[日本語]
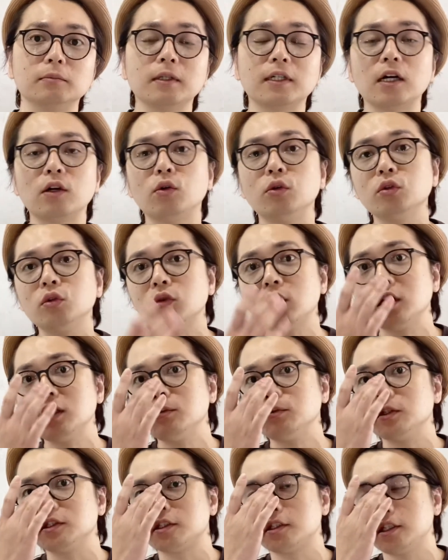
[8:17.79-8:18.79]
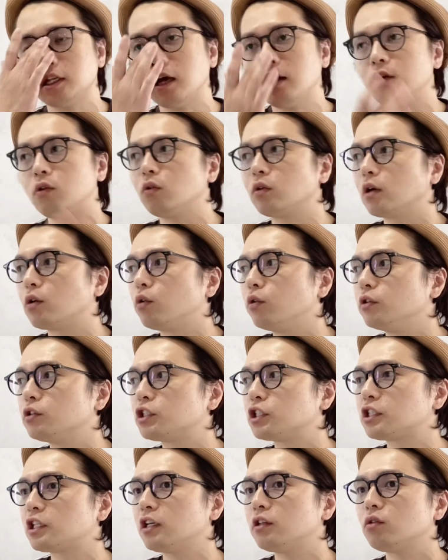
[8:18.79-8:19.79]
まあ、過去動画でもですね何個かこういう
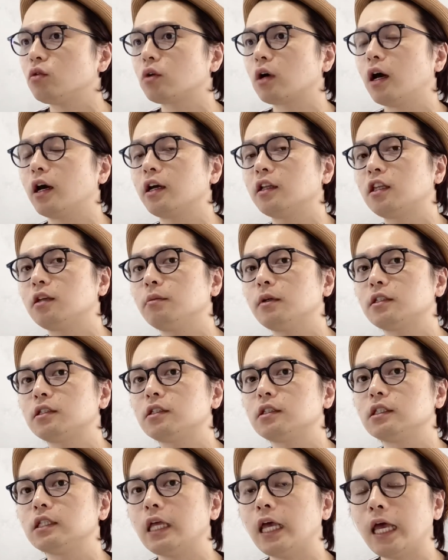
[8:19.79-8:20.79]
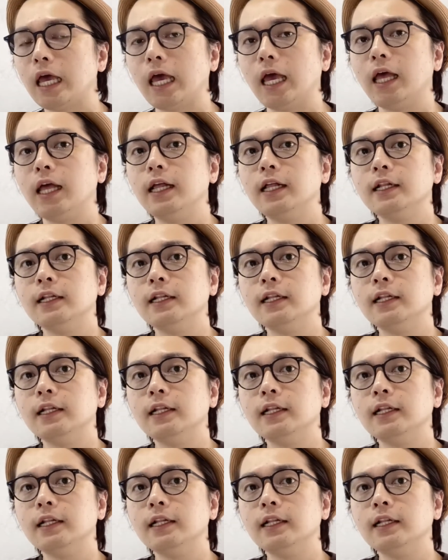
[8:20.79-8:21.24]
実験動画上げてますんで、